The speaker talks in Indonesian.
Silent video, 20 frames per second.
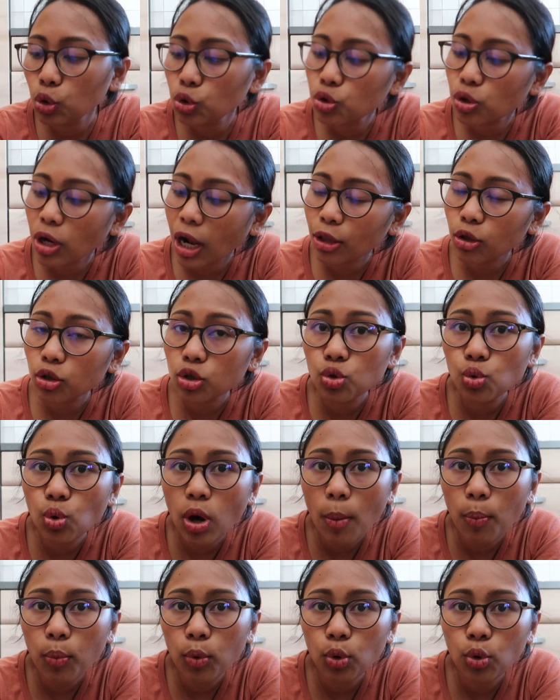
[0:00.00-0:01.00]
720
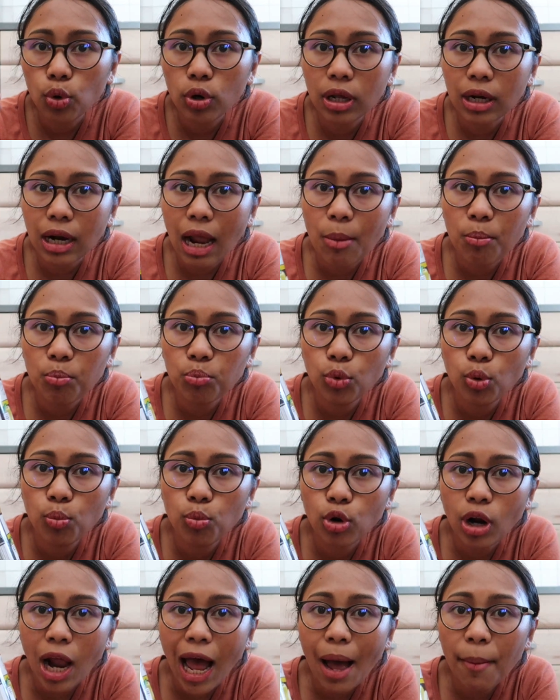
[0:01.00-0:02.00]
gram
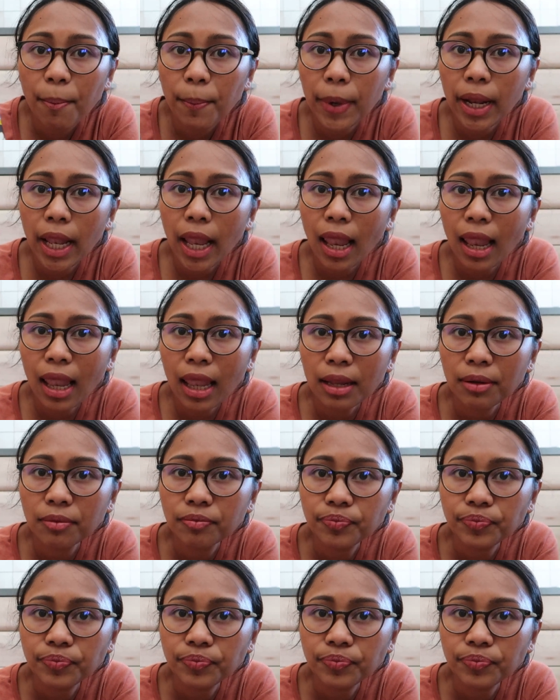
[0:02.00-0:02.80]
bubur apel,